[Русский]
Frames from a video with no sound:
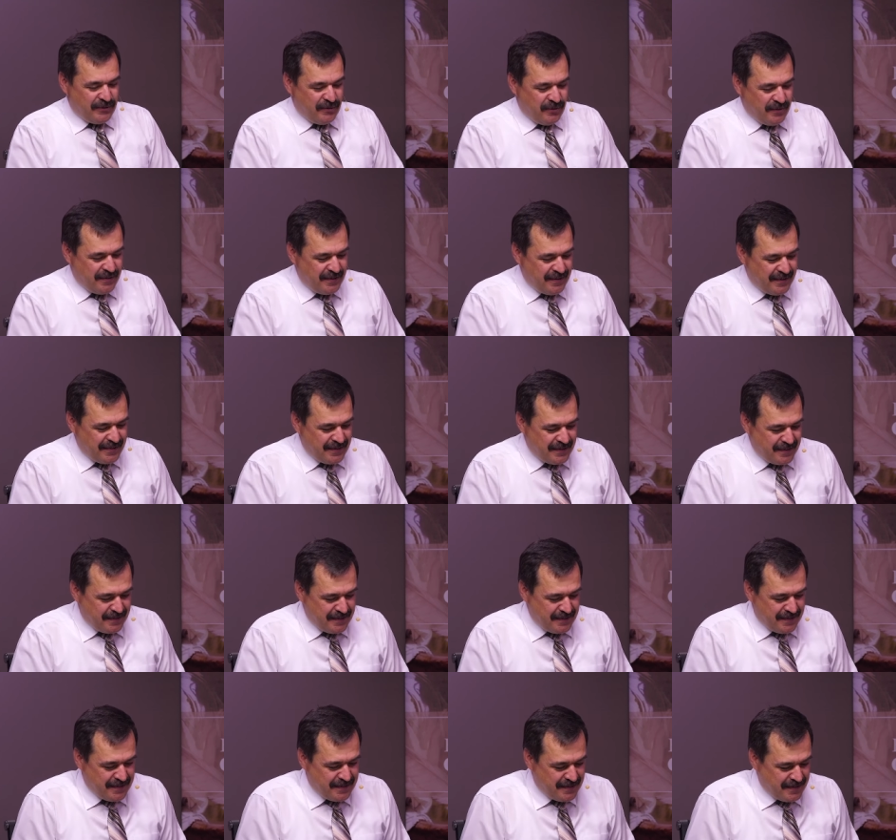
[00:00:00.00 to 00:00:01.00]
Ну,
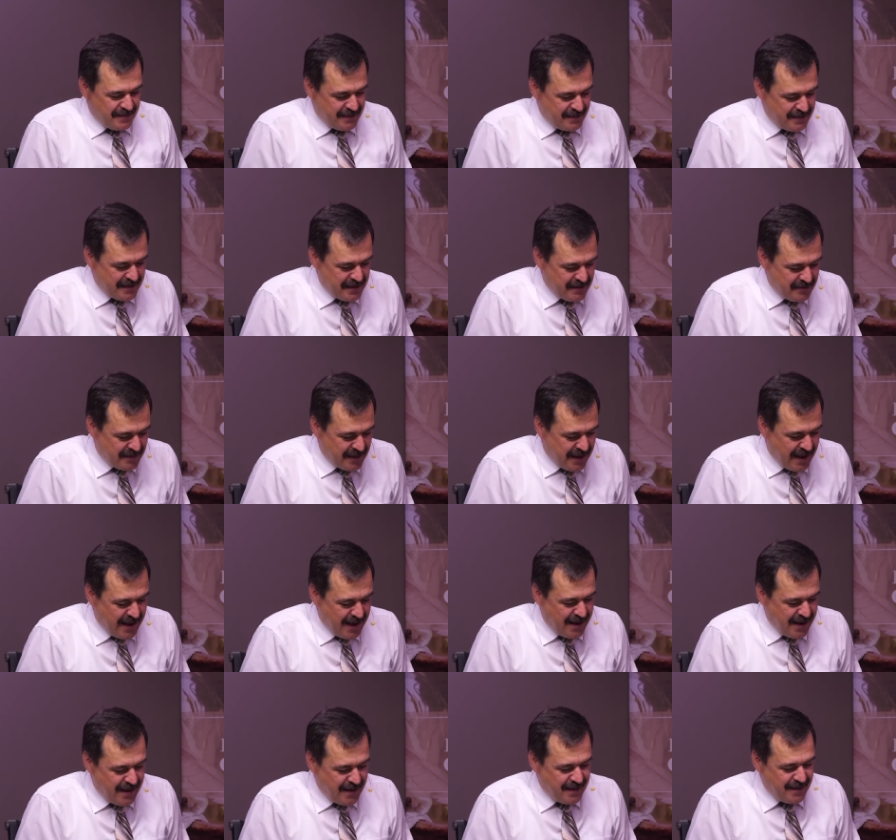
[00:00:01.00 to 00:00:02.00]

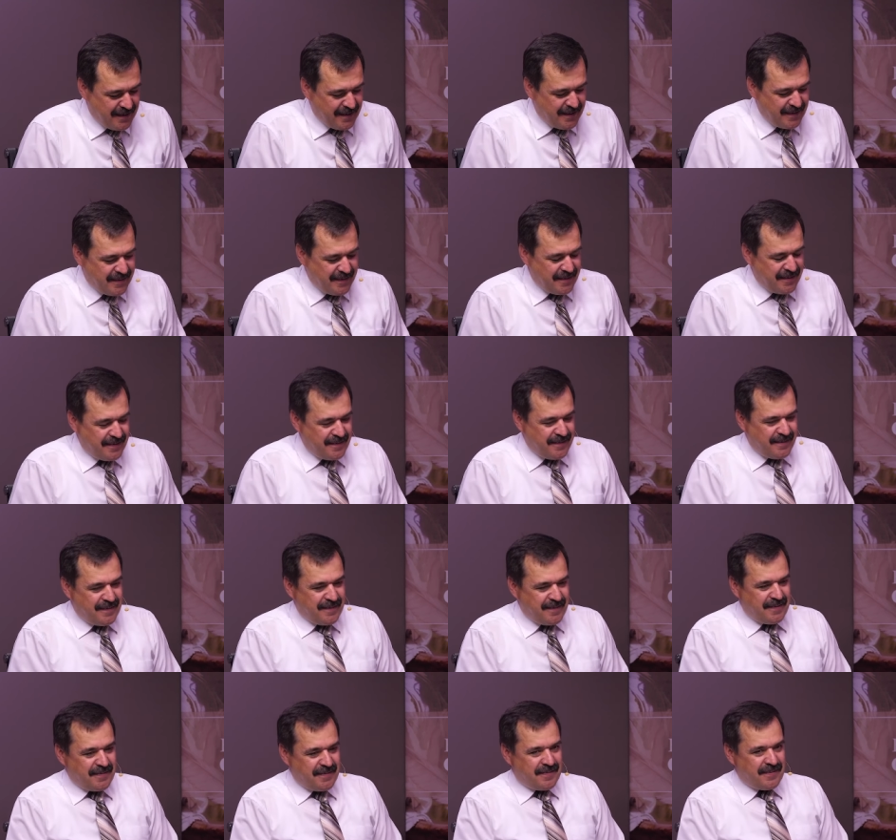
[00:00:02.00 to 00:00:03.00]
дневная
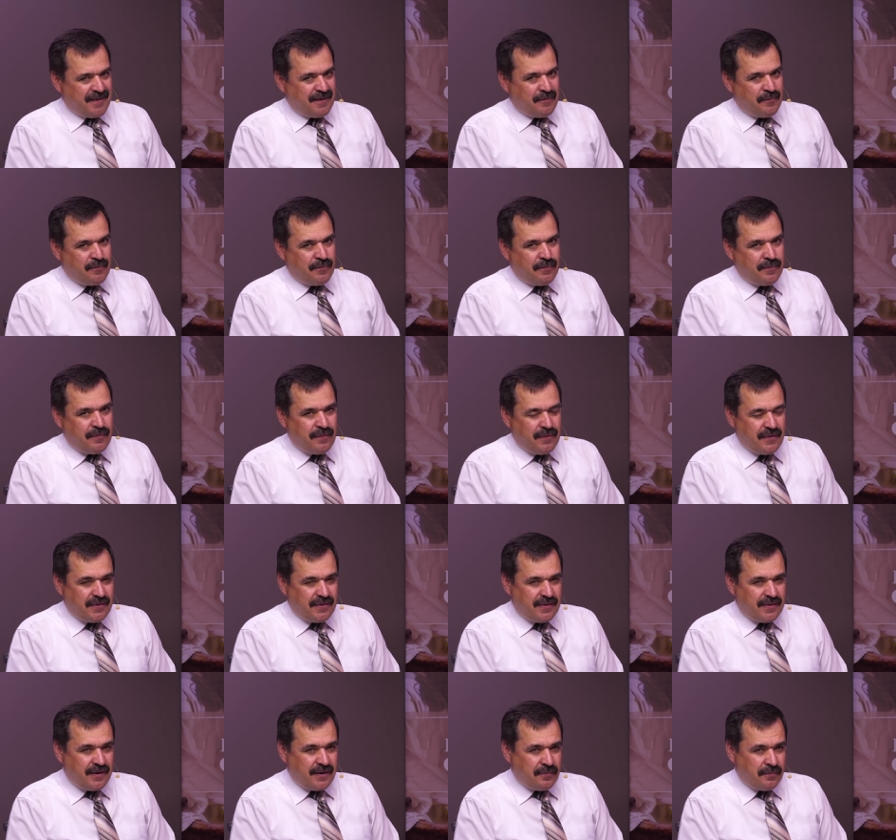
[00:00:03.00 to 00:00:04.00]

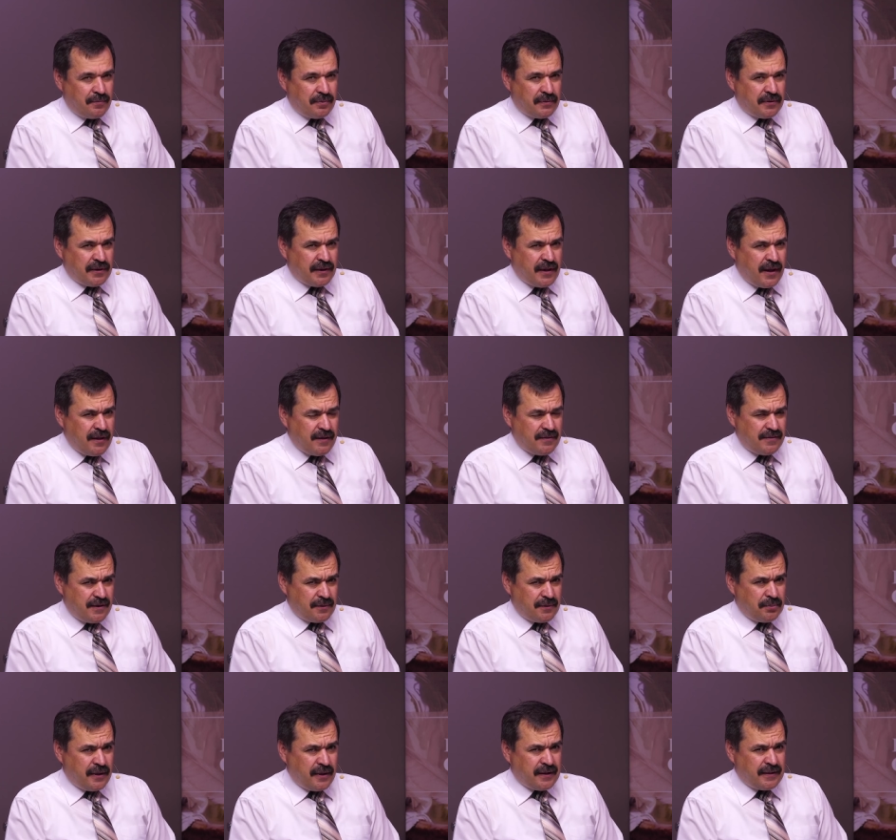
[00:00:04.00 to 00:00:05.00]
зарплата,
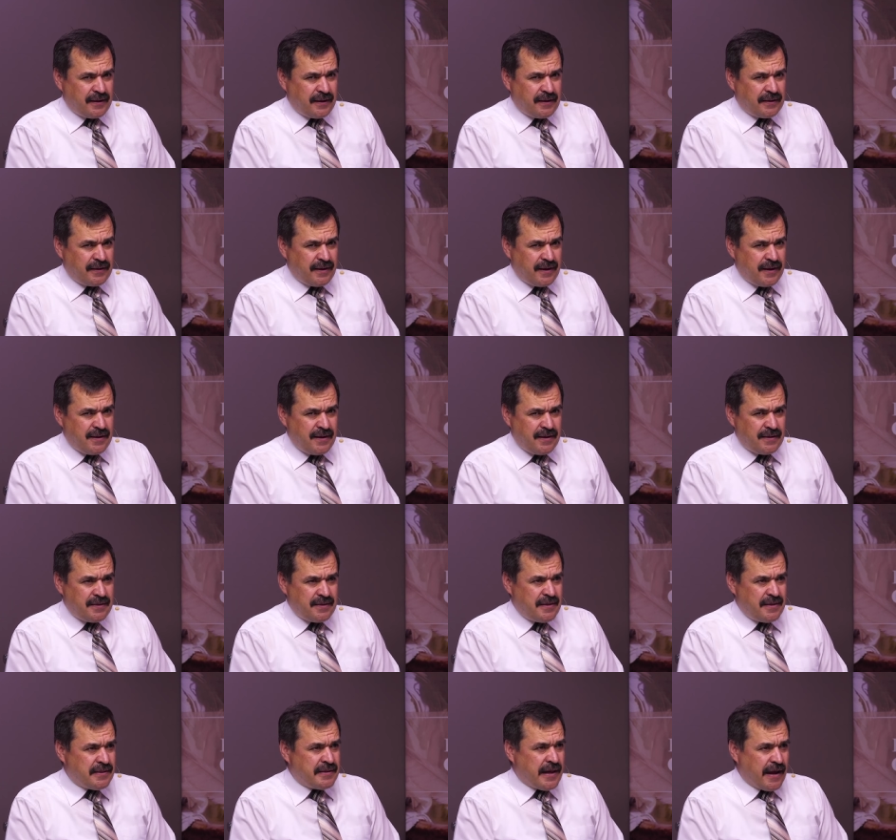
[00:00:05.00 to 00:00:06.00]
зарплата это
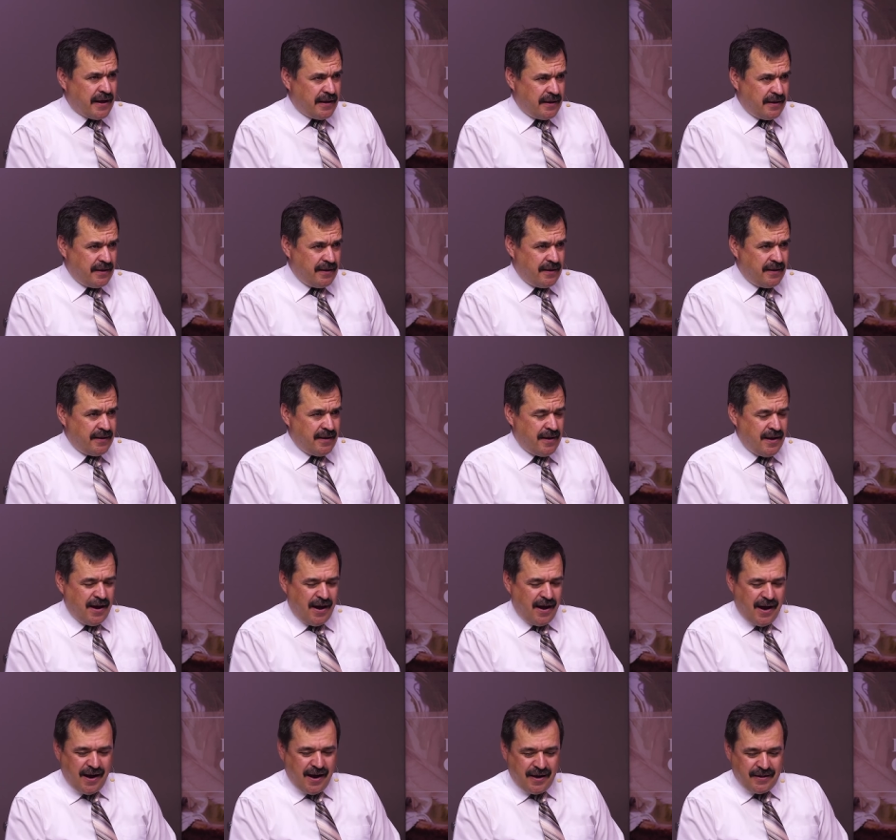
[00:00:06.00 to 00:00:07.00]
один динарий,
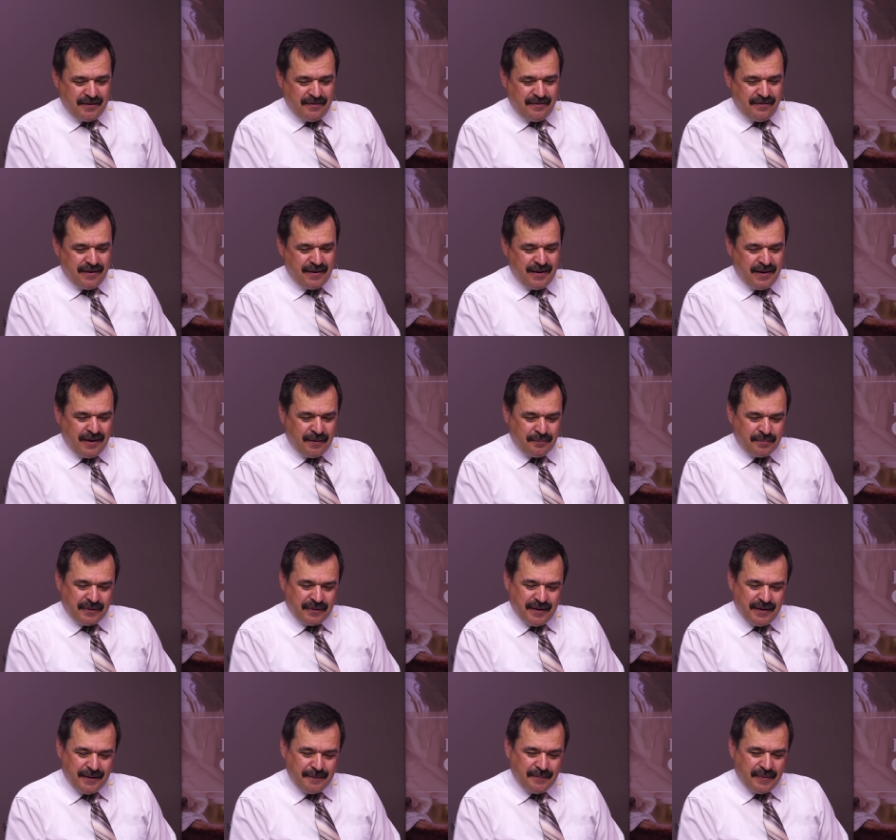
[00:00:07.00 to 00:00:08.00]
а две
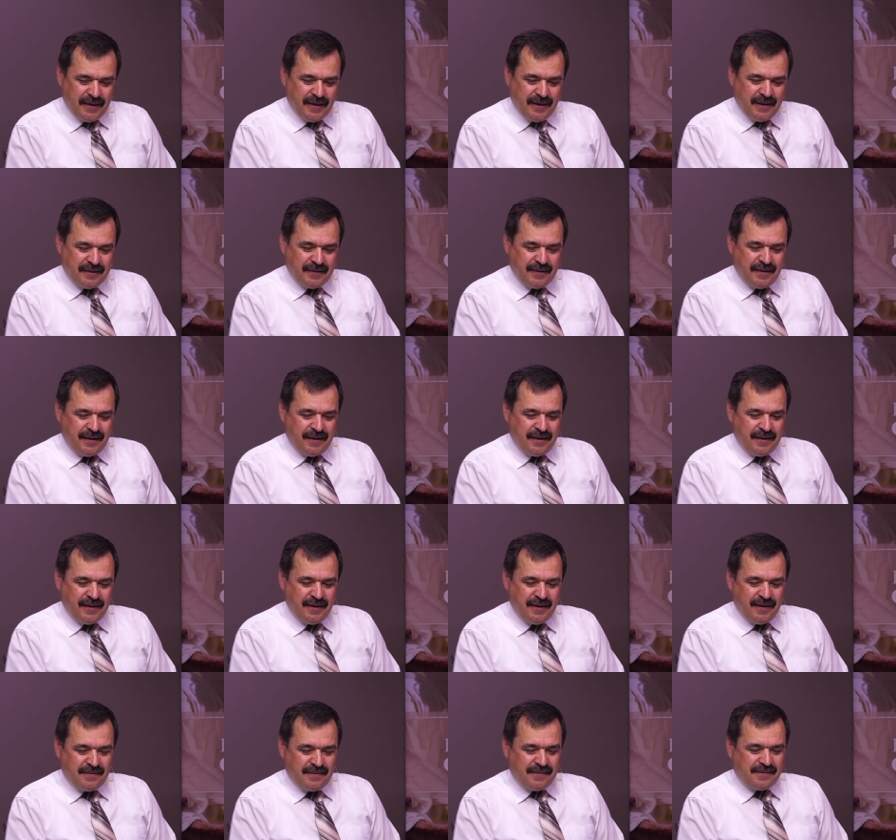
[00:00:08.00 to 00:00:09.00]
лепты это
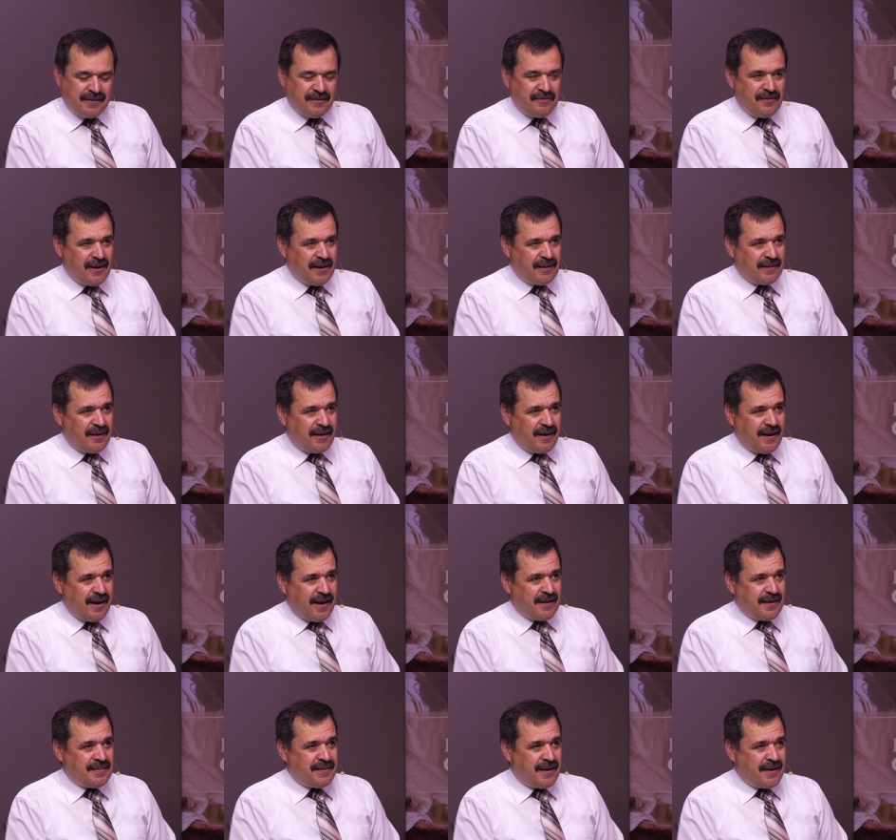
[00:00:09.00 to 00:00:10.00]
составляла
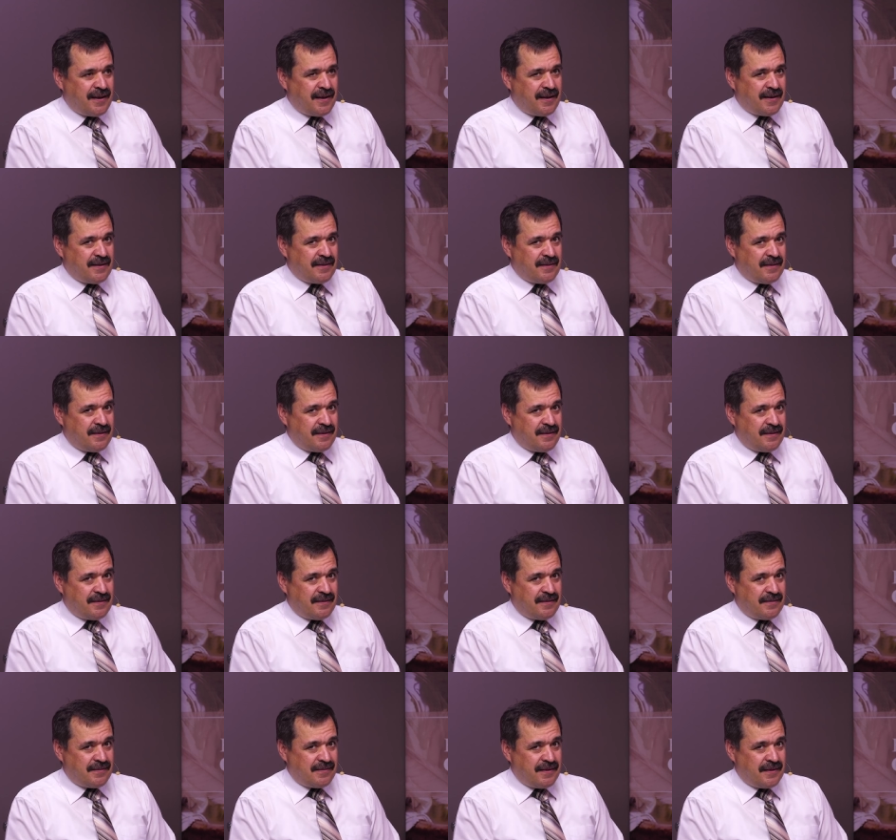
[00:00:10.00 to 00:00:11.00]
одна
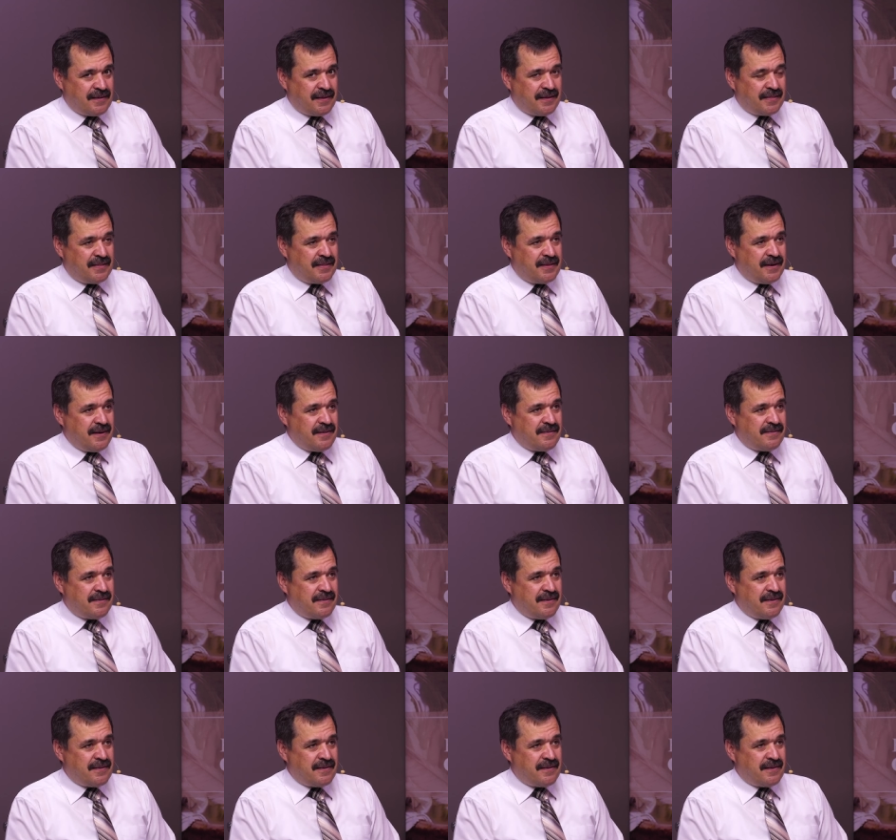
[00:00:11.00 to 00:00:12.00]
Э, целая
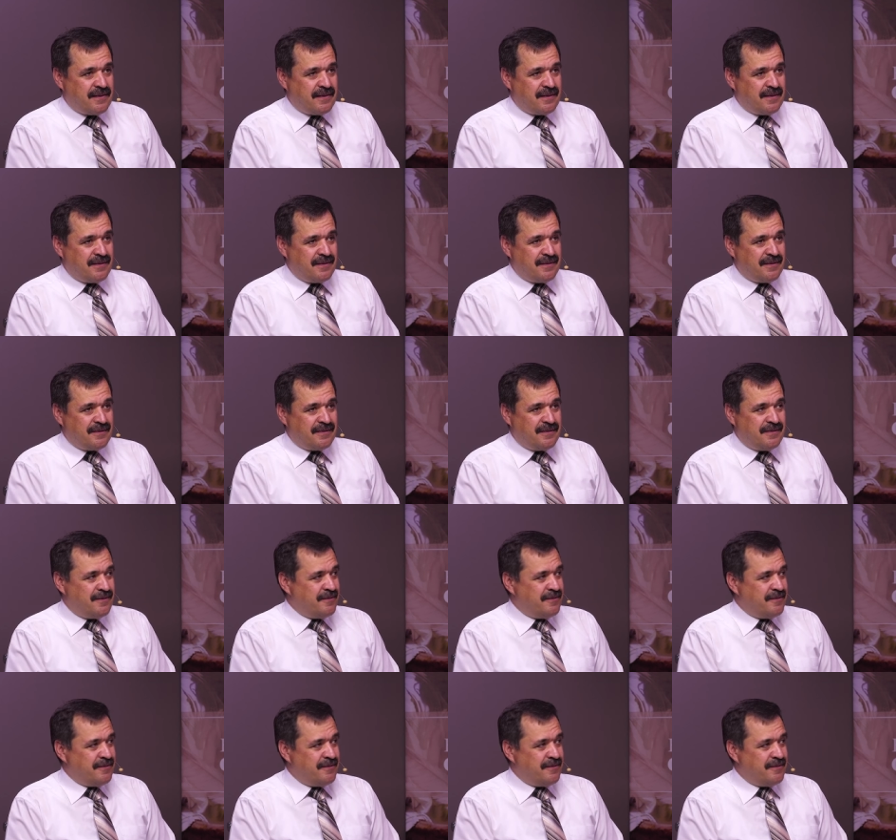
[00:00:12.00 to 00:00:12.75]
32,